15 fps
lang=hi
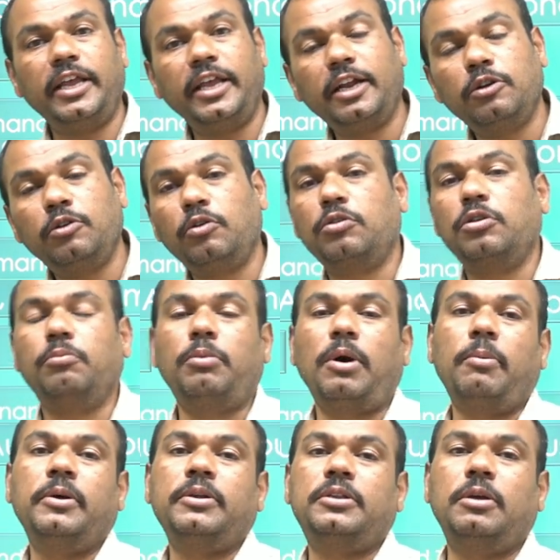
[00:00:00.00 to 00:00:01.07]
एक डॉक्टर
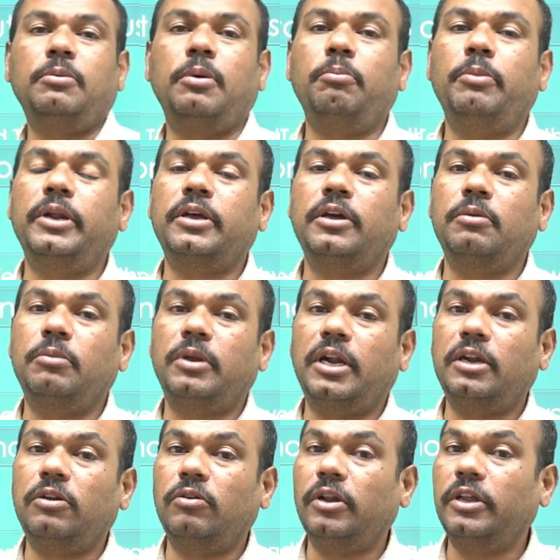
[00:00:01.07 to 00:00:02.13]
बाबा साहेब अम्बेडकर
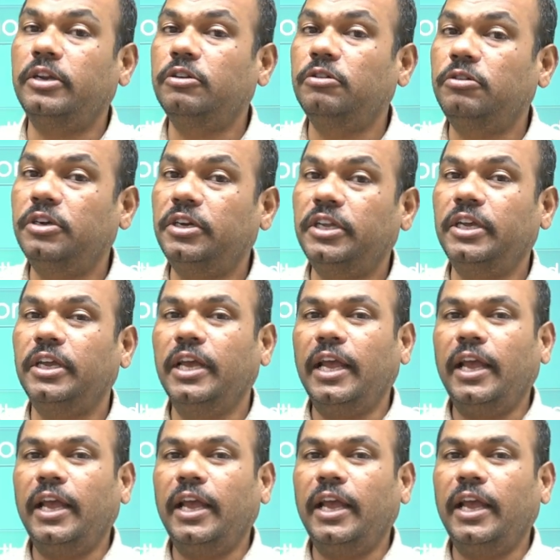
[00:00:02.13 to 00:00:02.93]
मराठवाड़ा यूनिवर्सिटी